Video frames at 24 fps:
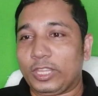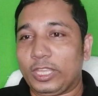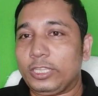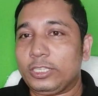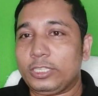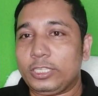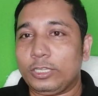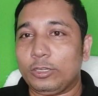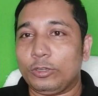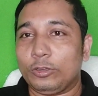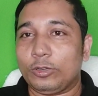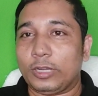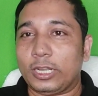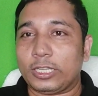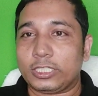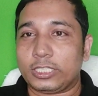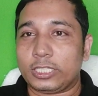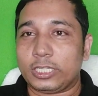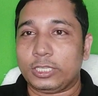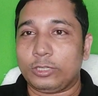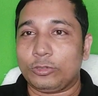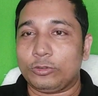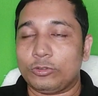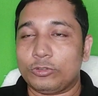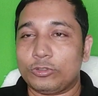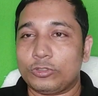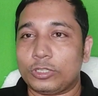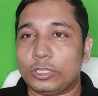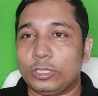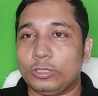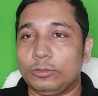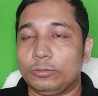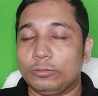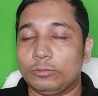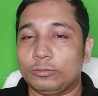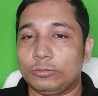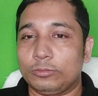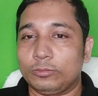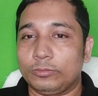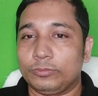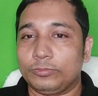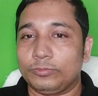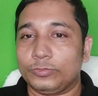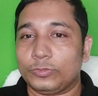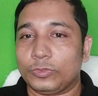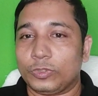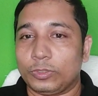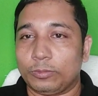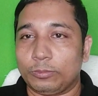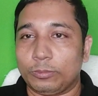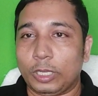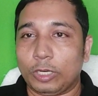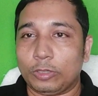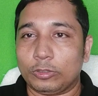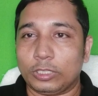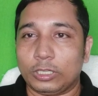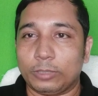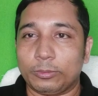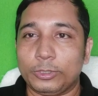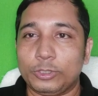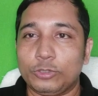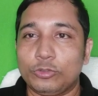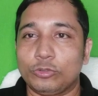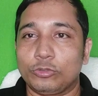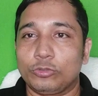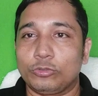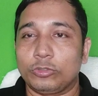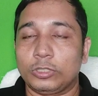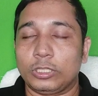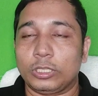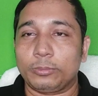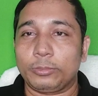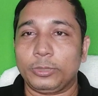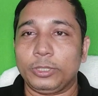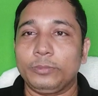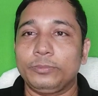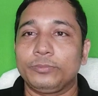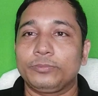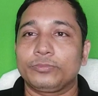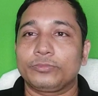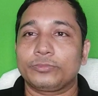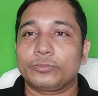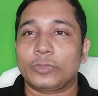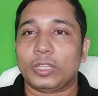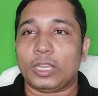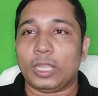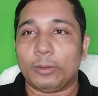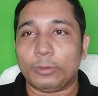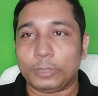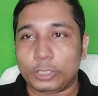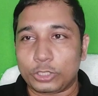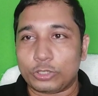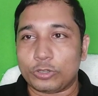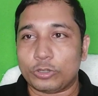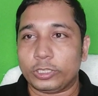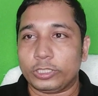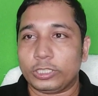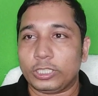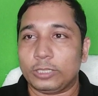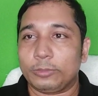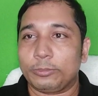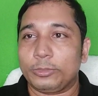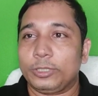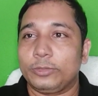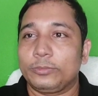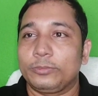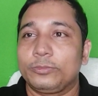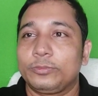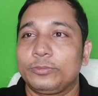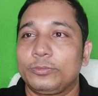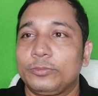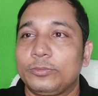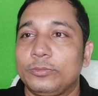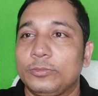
এই ছিল আজকের অনুষ্ঠান ভালো থাকবেন সুস্থ থাকবেন আমাদের সঙ্গে থাকবেন